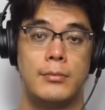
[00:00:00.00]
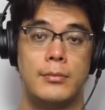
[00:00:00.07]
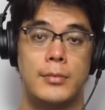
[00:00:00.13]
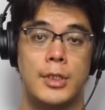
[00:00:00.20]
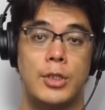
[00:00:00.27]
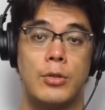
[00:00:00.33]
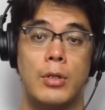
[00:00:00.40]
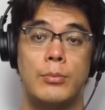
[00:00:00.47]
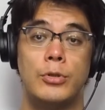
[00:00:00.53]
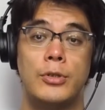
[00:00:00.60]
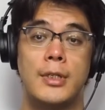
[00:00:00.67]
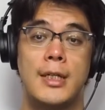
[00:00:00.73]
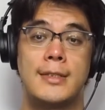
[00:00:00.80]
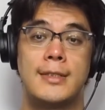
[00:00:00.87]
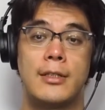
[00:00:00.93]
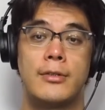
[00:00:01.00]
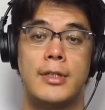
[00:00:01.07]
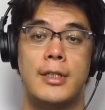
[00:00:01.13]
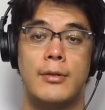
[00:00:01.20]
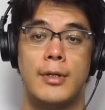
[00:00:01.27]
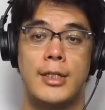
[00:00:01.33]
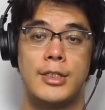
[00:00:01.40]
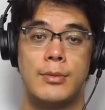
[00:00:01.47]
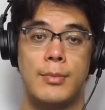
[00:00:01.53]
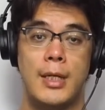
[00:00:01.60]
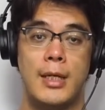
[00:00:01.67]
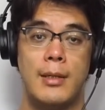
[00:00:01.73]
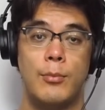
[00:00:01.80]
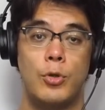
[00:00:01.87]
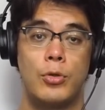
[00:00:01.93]
人は文芸作品をはじ
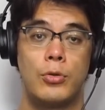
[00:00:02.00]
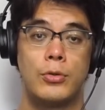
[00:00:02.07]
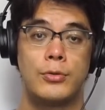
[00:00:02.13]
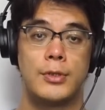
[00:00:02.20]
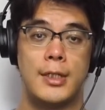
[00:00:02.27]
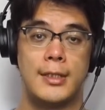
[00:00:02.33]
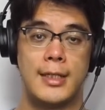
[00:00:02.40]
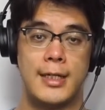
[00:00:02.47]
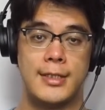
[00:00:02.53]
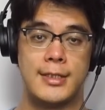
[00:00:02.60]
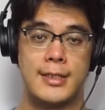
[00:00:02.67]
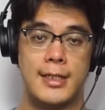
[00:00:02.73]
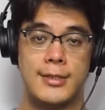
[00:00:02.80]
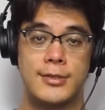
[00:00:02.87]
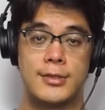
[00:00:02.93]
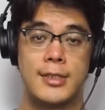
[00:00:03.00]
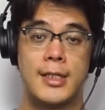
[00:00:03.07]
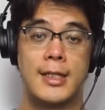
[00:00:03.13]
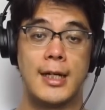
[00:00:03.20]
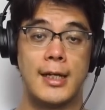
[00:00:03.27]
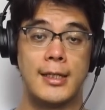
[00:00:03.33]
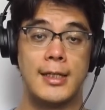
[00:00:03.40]
め物事に対して好きか